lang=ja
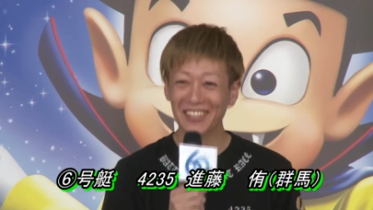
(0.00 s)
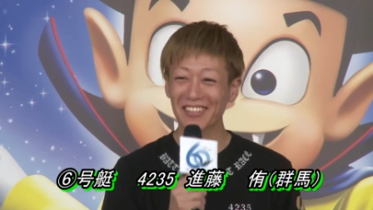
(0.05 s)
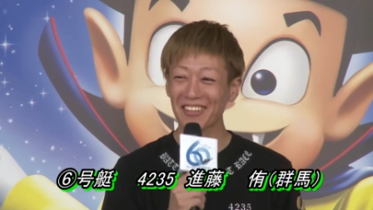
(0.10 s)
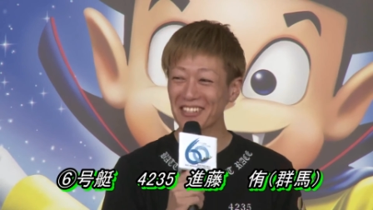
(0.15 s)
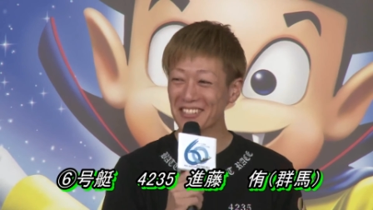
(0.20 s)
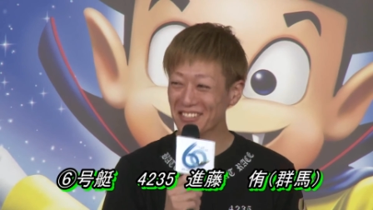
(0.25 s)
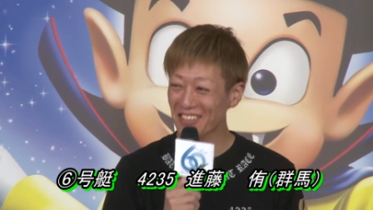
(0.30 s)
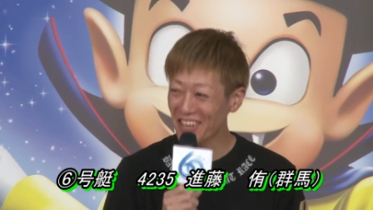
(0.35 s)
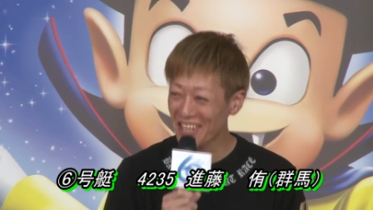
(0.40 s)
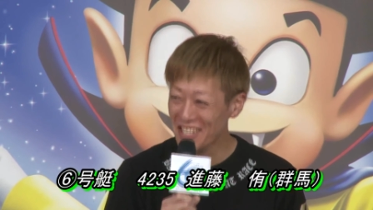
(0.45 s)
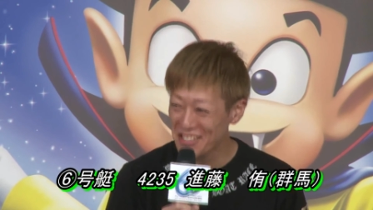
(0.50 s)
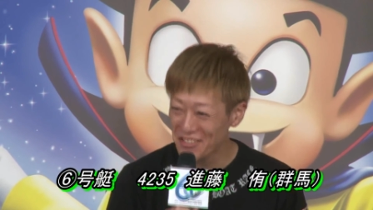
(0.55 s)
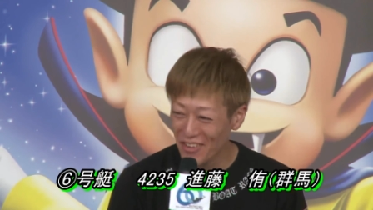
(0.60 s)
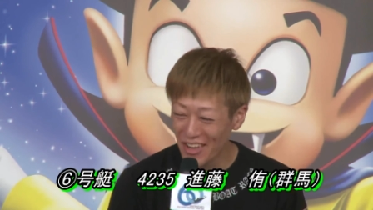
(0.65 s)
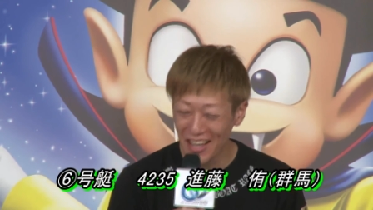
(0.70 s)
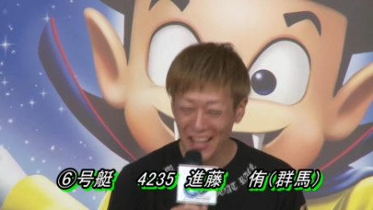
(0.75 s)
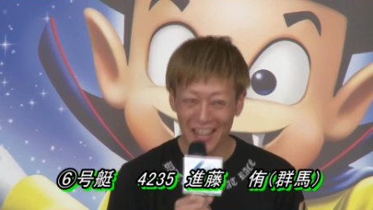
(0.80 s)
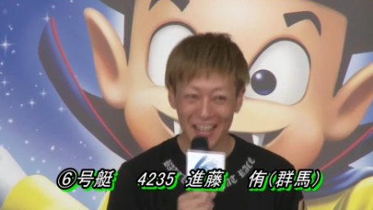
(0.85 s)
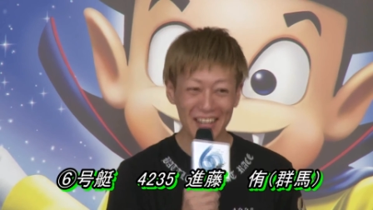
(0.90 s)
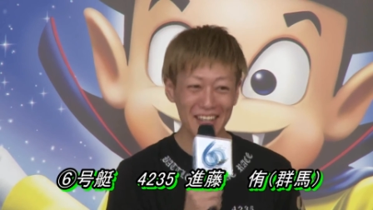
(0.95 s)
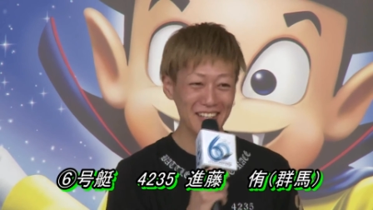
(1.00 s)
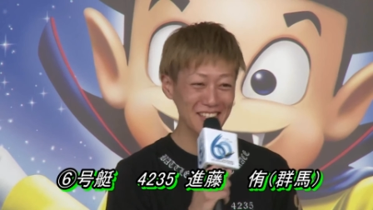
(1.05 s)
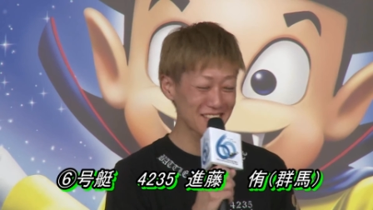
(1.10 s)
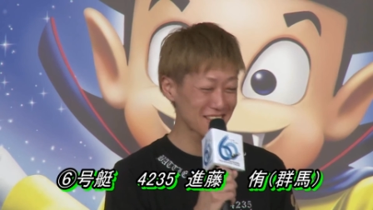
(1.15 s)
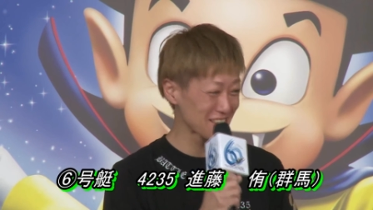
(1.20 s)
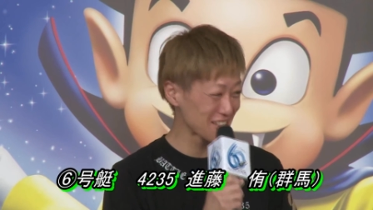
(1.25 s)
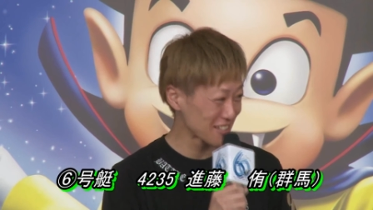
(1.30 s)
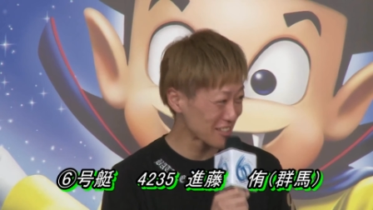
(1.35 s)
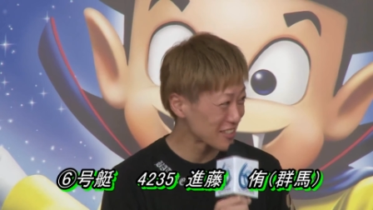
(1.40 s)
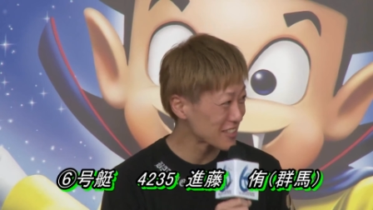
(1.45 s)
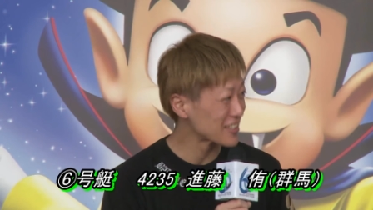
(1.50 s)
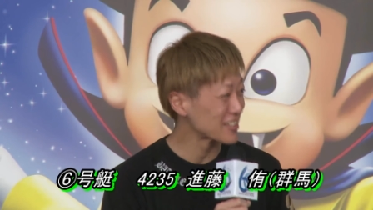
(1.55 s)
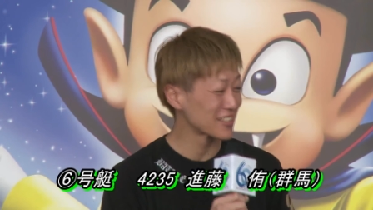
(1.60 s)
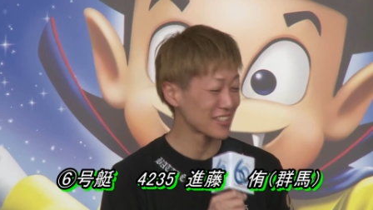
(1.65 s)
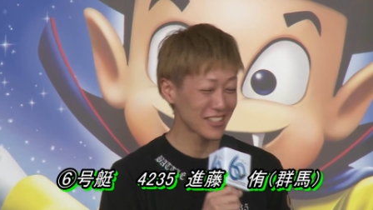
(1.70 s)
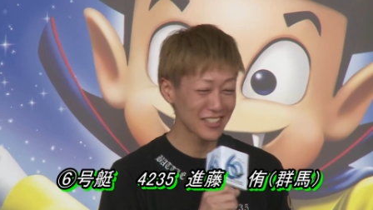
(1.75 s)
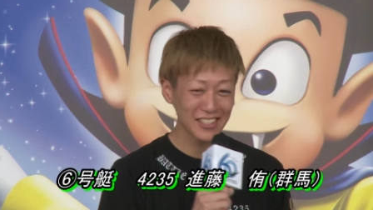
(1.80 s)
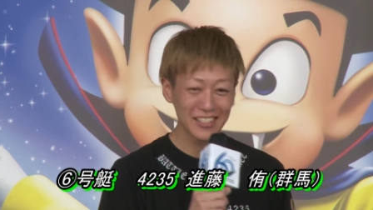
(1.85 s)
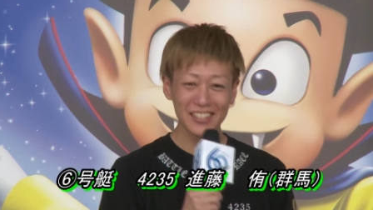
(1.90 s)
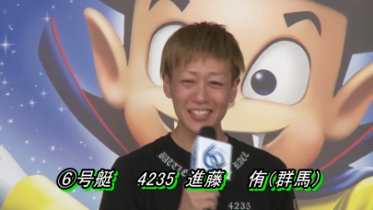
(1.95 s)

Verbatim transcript: よろしくお願いします